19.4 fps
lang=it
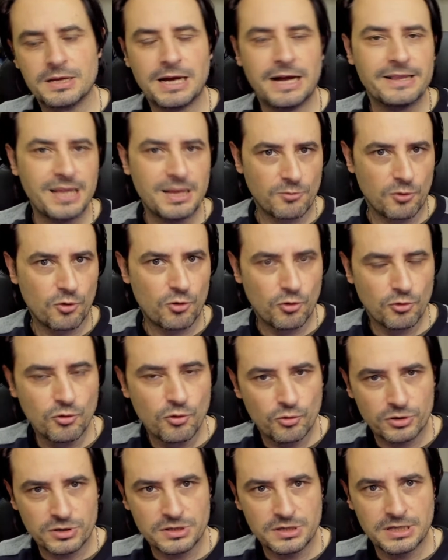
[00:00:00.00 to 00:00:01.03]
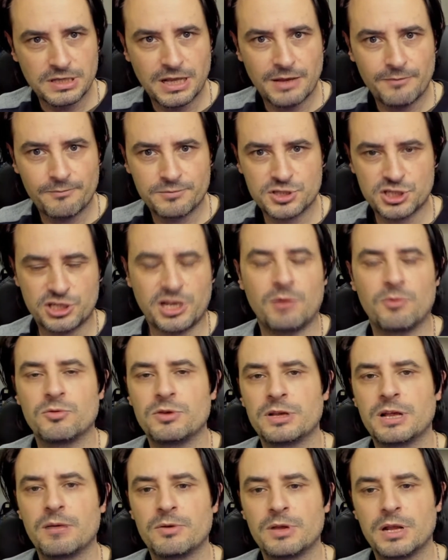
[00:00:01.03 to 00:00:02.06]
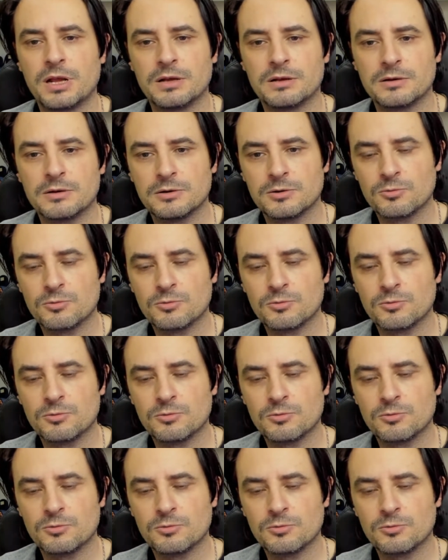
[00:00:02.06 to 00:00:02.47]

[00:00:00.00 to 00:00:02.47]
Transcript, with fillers: andiamo con ordine, cerchiamo di capire